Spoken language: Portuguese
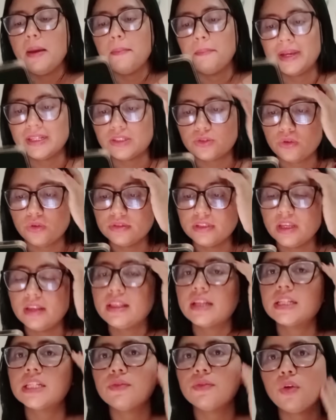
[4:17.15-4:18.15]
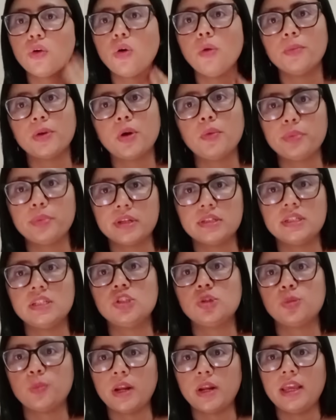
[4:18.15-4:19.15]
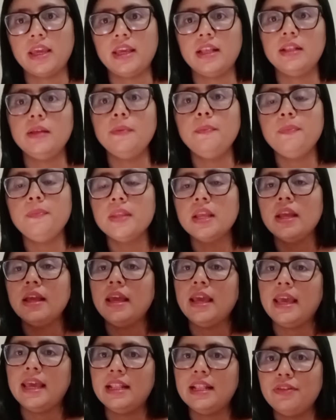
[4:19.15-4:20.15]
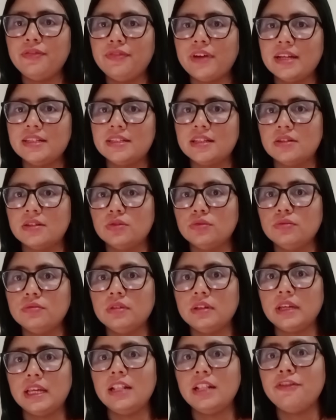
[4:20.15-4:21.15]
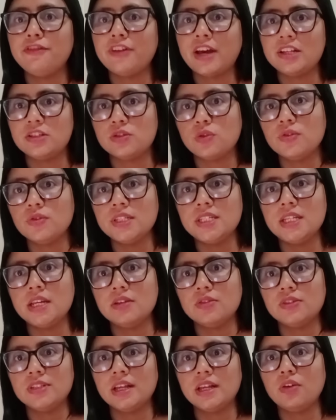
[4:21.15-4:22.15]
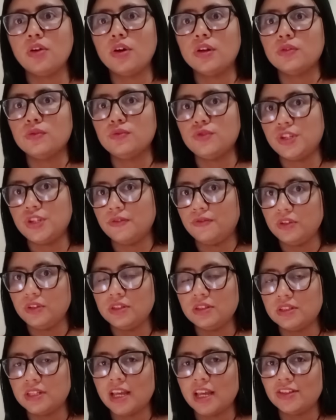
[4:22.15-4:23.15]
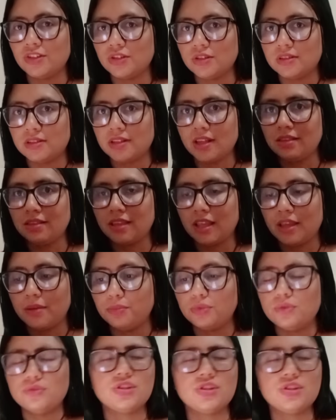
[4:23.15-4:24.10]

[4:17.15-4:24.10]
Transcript: Mas com certeza eu vou comprar um presente pra ele ele faz ano, ele faz 11 anos agora no dia 27 de setembro.